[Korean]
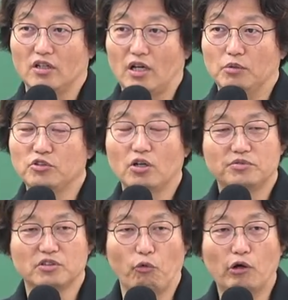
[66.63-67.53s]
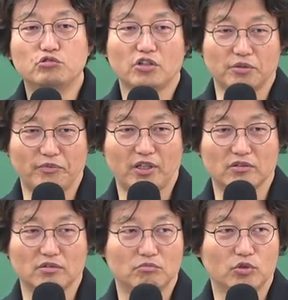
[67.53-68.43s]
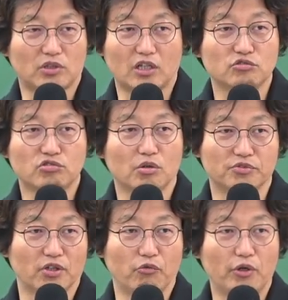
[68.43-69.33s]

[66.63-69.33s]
아무 생각 없이 외우셔야 됩니다. 이거는 뭐 다른 수가 없어요.